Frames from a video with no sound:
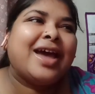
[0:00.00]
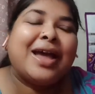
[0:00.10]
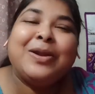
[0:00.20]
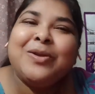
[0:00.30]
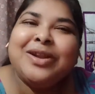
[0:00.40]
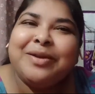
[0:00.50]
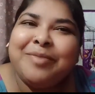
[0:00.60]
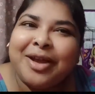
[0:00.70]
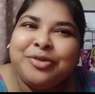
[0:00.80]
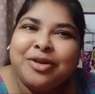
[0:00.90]
হ্যালো ওয়েলকাম
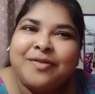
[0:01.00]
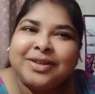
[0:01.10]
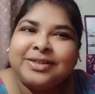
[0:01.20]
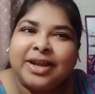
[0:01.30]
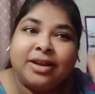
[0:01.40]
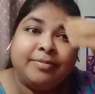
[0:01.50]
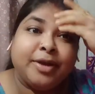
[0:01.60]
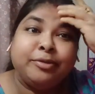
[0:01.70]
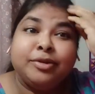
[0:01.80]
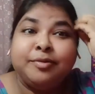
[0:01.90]
ব্যাক টু আওয়ার চ্যানেল
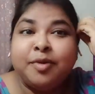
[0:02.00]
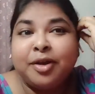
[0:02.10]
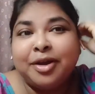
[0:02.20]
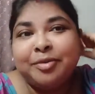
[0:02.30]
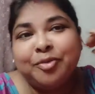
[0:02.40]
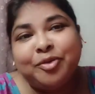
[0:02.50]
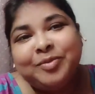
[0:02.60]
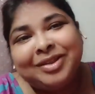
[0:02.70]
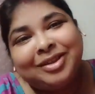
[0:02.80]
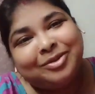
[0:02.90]
বেঙ্গলি ব্লগার
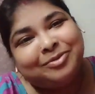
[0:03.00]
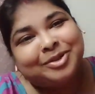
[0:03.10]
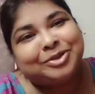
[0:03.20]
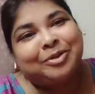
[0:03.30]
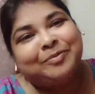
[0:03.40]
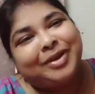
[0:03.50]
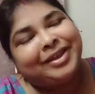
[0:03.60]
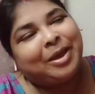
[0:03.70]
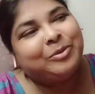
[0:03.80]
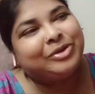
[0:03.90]
মৌমিতা তোমরা সবাই
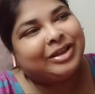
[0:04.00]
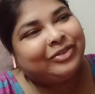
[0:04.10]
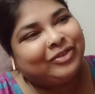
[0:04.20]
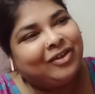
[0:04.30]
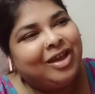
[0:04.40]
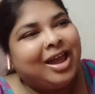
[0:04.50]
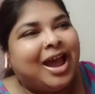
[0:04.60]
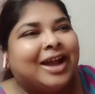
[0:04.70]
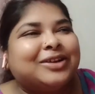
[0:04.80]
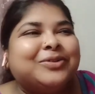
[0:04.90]
কেমন আছো
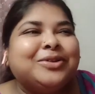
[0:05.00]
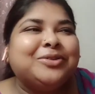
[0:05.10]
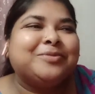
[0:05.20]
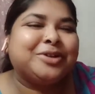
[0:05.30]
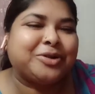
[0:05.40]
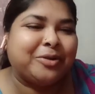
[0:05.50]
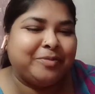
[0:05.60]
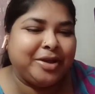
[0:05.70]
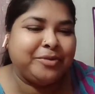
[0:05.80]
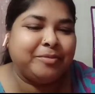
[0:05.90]
আশা করি তোমরা
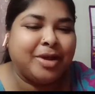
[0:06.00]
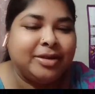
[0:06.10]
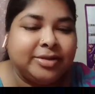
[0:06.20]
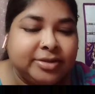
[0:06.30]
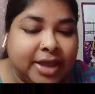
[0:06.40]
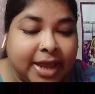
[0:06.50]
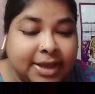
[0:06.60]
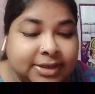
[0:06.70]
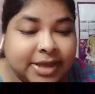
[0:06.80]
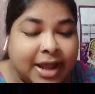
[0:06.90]
সবাই খুব ভালো আছো
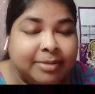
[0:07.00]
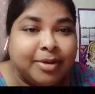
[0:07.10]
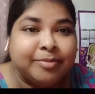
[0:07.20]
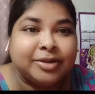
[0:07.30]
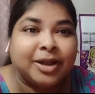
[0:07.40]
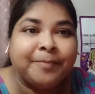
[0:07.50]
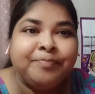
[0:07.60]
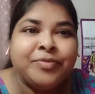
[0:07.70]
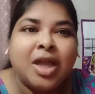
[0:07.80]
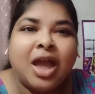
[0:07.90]
এই যে অ্যালবামটা
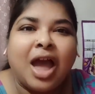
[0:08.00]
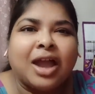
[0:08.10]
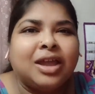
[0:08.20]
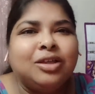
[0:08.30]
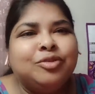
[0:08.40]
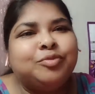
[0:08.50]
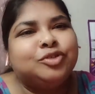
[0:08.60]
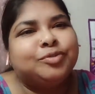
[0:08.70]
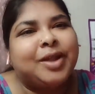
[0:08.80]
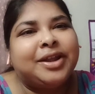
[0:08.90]
আগে কিন্তু
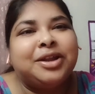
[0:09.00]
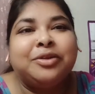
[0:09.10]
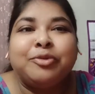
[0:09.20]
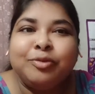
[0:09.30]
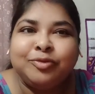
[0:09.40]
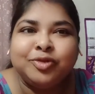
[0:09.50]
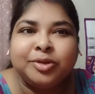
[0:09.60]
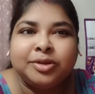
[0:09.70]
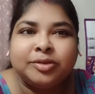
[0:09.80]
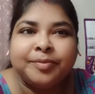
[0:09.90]
পুজো প্যান্ডেলে খুব
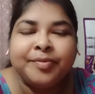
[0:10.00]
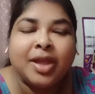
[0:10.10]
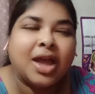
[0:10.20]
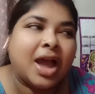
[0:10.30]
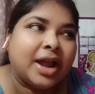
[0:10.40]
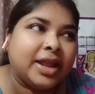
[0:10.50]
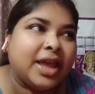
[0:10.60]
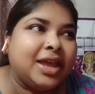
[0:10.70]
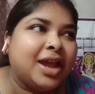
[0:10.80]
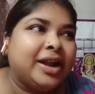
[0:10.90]
চলতো আর
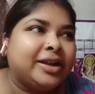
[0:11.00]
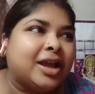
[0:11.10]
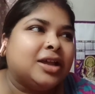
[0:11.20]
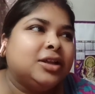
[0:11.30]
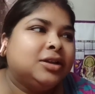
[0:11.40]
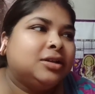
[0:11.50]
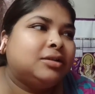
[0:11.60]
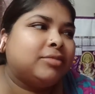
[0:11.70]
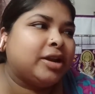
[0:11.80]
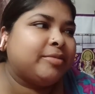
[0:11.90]
এই গানটা
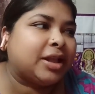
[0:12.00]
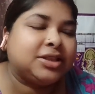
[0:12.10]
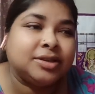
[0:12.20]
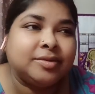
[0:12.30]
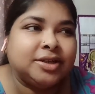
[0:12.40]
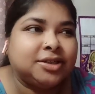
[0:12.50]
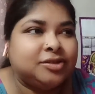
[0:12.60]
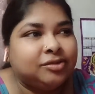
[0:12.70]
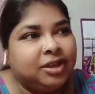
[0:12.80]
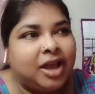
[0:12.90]
মানে বাচ্চা বয়সে
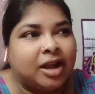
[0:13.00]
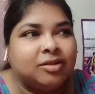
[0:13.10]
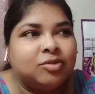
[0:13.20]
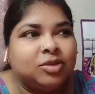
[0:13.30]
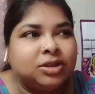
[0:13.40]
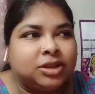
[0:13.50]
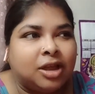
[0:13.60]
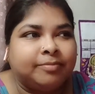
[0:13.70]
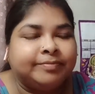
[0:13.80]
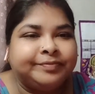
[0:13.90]
যদি গান করতাম